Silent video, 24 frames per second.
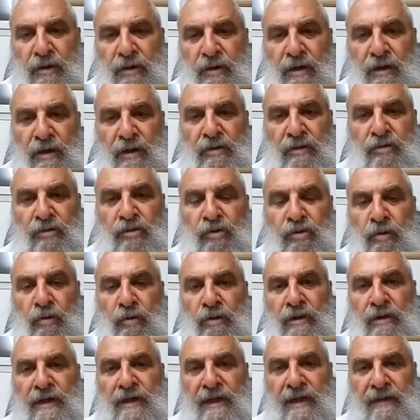durant
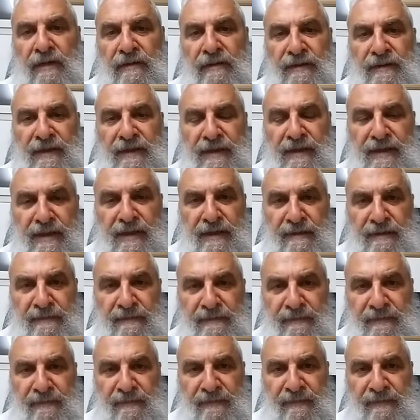tout le
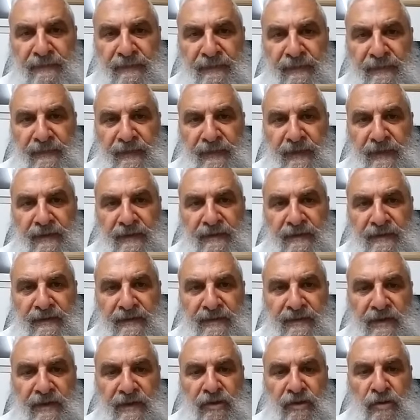calendrier.
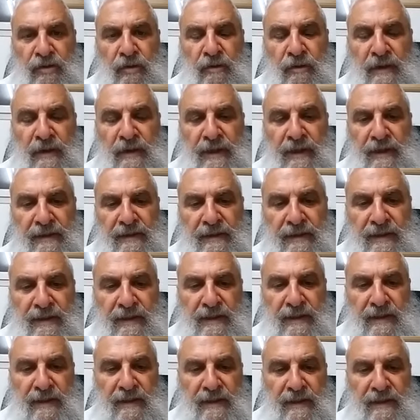Cette
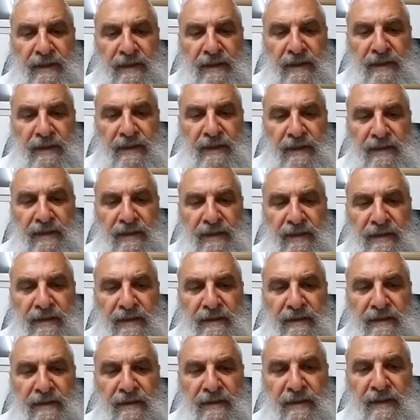Torah qui
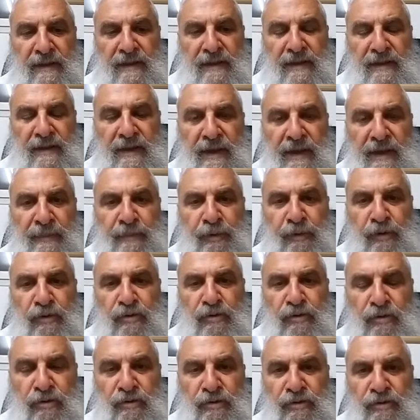est pour
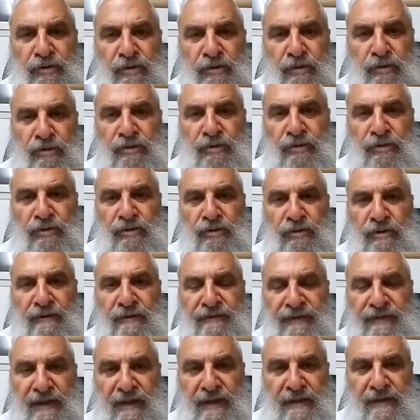nous une source de
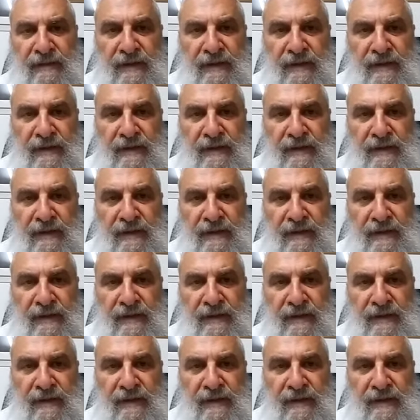vie,